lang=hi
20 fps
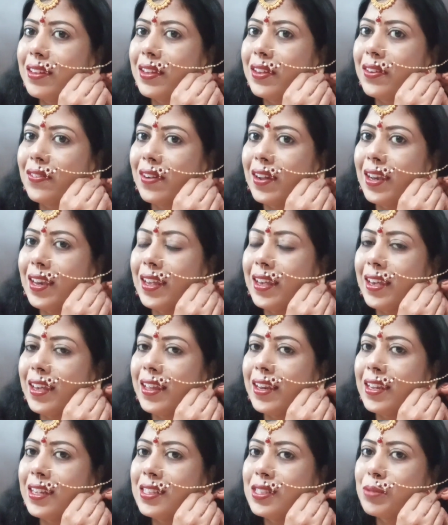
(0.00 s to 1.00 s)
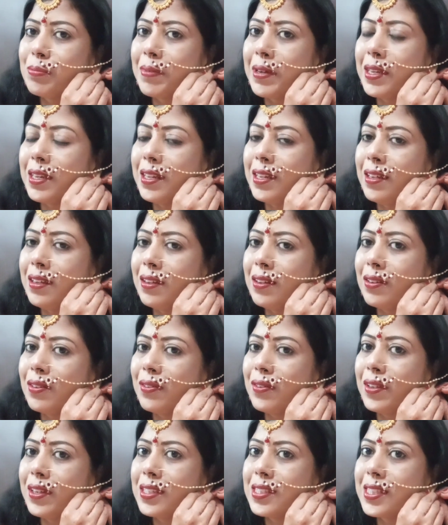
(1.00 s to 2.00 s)
ये वाले इयर पहने
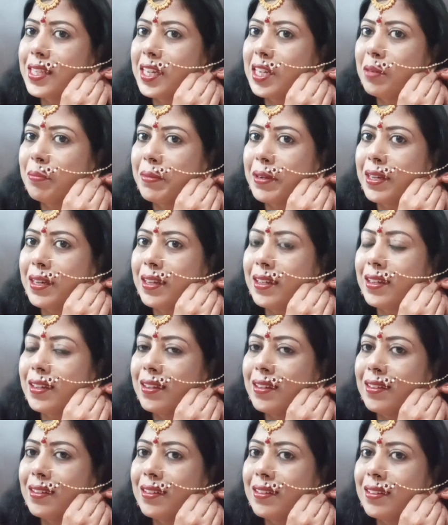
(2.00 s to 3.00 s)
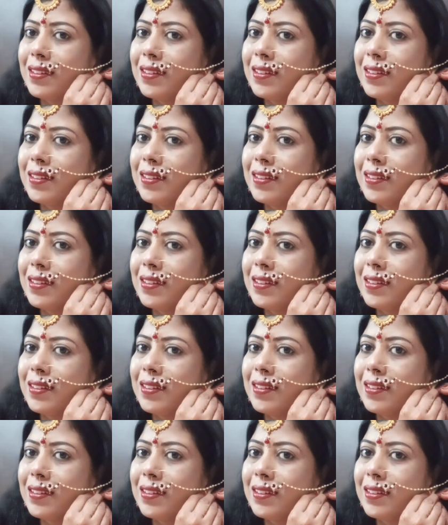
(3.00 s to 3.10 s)
और ये सेट पहना है